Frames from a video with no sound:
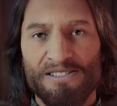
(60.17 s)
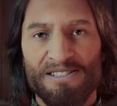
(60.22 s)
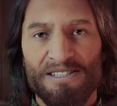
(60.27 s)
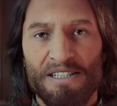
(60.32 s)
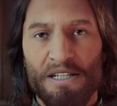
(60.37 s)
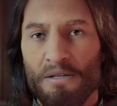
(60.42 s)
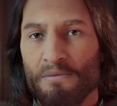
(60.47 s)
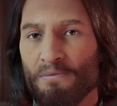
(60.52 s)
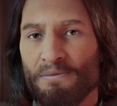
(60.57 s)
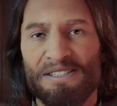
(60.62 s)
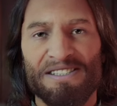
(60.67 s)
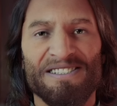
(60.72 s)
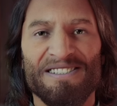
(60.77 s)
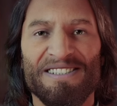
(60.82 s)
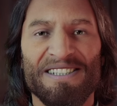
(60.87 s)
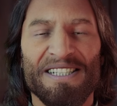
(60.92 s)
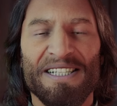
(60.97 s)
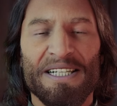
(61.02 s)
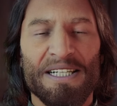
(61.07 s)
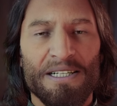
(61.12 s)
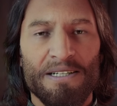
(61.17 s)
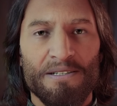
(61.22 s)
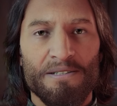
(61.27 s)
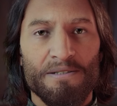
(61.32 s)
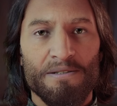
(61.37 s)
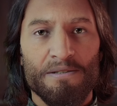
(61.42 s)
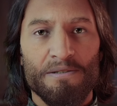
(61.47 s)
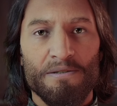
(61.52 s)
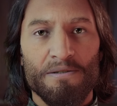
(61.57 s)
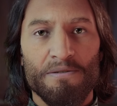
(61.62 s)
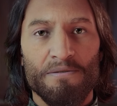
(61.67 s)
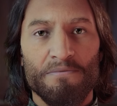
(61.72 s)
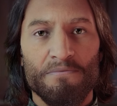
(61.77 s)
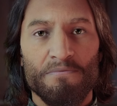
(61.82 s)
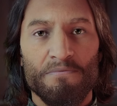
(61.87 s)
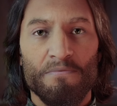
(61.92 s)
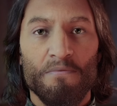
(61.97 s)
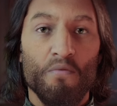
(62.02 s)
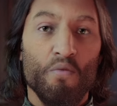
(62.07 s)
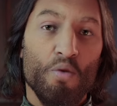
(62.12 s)
أصلا من سنين
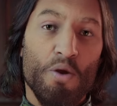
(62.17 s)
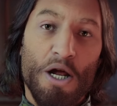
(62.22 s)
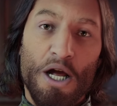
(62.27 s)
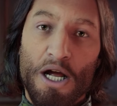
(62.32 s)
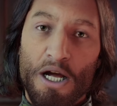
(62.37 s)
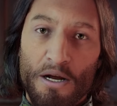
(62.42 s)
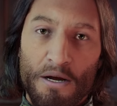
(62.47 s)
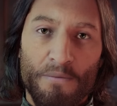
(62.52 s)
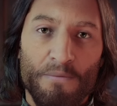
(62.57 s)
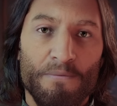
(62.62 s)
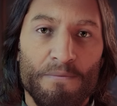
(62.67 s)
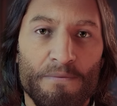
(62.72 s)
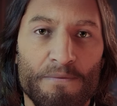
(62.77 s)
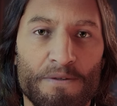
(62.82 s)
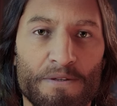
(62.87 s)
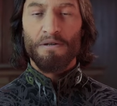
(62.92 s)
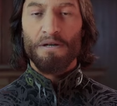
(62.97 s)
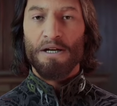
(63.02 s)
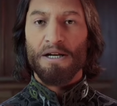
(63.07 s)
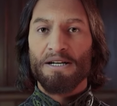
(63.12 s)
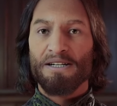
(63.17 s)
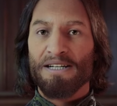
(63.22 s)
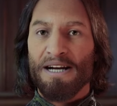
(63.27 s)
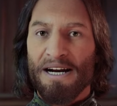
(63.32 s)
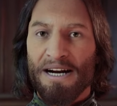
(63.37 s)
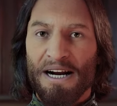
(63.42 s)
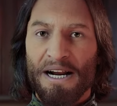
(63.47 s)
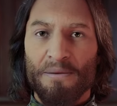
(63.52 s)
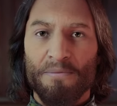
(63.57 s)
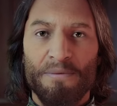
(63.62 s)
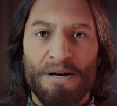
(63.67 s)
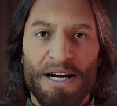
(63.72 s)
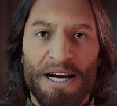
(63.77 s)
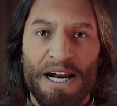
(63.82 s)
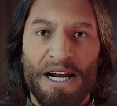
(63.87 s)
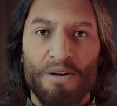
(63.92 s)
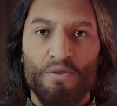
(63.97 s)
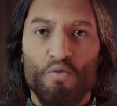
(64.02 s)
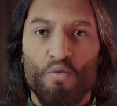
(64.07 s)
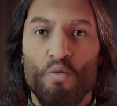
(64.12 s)
والأغرب تاريخ
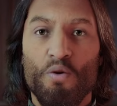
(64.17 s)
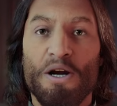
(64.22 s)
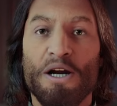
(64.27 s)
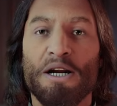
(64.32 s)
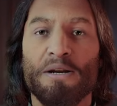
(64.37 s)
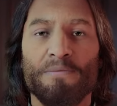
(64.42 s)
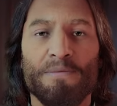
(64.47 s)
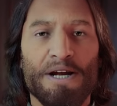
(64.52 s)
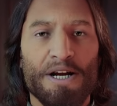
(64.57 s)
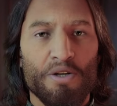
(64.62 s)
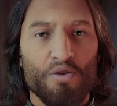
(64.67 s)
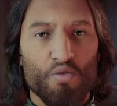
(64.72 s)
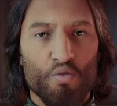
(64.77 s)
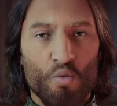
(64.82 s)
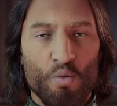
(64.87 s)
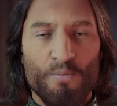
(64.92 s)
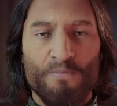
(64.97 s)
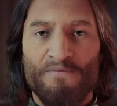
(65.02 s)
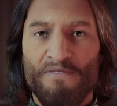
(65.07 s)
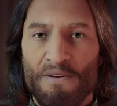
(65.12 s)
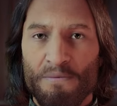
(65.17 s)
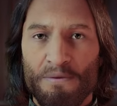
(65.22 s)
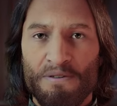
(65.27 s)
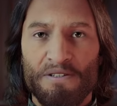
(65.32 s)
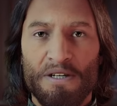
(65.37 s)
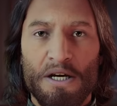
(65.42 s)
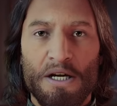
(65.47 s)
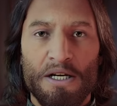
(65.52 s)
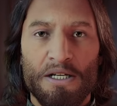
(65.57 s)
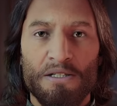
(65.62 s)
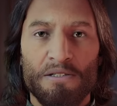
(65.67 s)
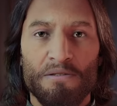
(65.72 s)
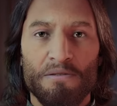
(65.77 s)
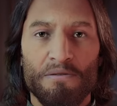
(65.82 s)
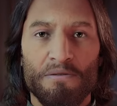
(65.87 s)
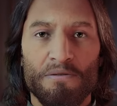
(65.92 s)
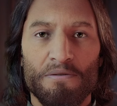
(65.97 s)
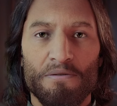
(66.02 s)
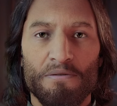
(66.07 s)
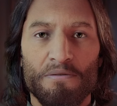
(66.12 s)
ميلاده اللي مكتوب في البطاقة
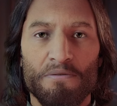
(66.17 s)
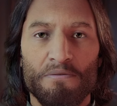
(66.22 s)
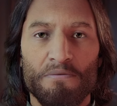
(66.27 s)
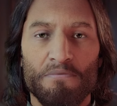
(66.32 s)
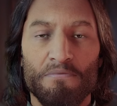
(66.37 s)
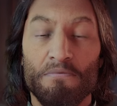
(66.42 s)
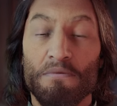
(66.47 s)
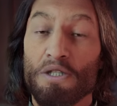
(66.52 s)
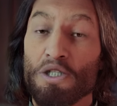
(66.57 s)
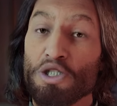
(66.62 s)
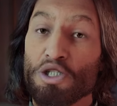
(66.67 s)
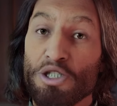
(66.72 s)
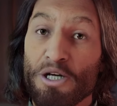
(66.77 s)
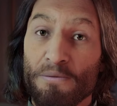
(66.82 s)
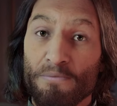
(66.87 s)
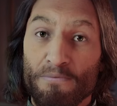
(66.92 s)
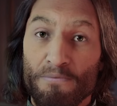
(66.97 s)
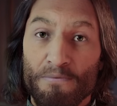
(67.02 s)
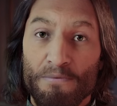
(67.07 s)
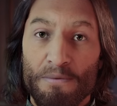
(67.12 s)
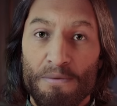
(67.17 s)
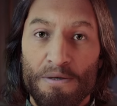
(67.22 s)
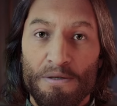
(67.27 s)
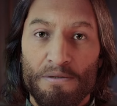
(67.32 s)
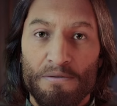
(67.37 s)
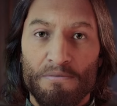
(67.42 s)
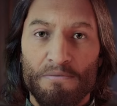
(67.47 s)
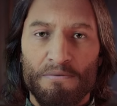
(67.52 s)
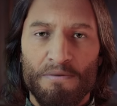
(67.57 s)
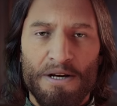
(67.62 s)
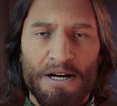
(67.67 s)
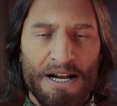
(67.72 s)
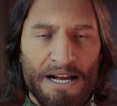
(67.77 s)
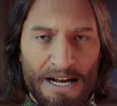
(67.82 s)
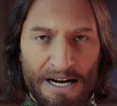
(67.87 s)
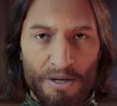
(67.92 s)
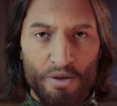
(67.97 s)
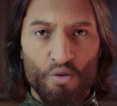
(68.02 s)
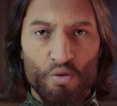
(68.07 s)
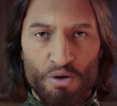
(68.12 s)
الشاب اللي
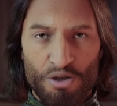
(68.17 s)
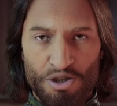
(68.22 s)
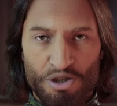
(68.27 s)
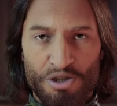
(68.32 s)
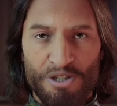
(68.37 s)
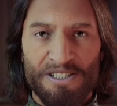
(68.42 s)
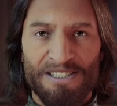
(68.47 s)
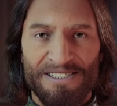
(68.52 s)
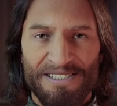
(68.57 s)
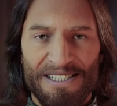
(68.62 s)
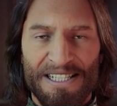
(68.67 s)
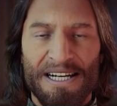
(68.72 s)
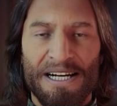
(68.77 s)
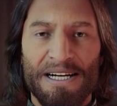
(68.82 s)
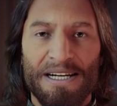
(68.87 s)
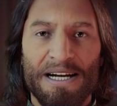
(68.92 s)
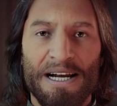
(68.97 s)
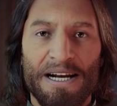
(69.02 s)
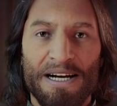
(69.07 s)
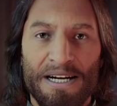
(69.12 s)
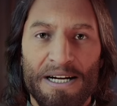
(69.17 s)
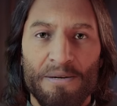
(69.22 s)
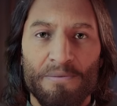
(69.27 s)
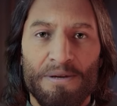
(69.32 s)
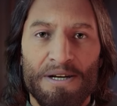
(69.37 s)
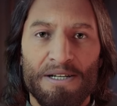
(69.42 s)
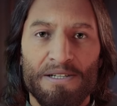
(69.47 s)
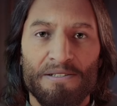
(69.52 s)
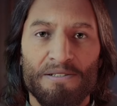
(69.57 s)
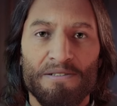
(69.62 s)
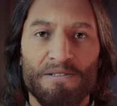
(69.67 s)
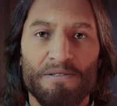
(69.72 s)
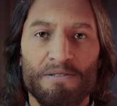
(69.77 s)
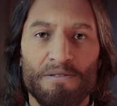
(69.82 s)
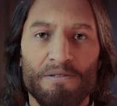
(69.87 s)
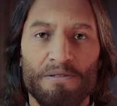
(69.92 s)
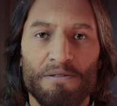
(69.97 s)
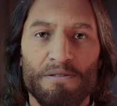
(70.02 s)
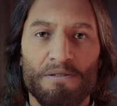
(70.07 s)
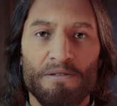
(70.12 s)
عنده 20 سنة تقريبا
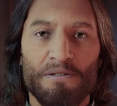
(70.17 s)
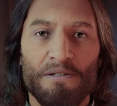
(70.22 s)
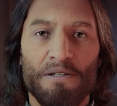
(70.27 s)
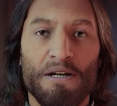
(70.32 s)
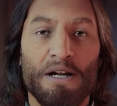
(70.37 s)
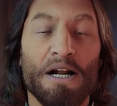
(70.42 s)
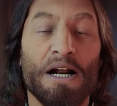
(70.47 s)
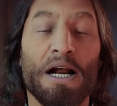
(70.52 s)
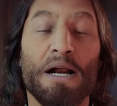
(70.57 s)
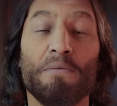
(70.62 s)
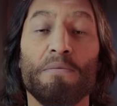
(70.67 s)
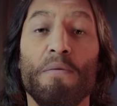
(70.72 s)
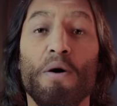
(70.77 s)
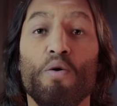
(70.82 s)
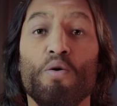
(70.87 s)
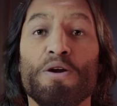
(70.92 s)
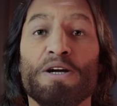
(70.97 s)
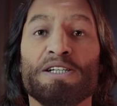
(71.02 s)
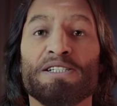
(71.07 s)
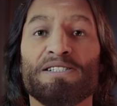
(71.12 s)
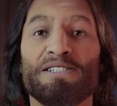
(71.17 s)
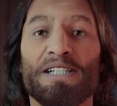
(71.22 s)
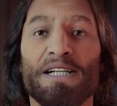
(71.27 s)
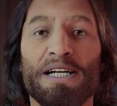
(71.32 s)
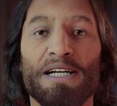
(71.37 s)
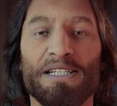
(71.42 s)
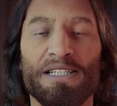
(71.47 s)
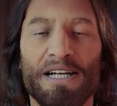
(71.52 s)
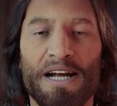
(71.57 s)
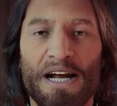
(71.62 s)
كان مواليد سنة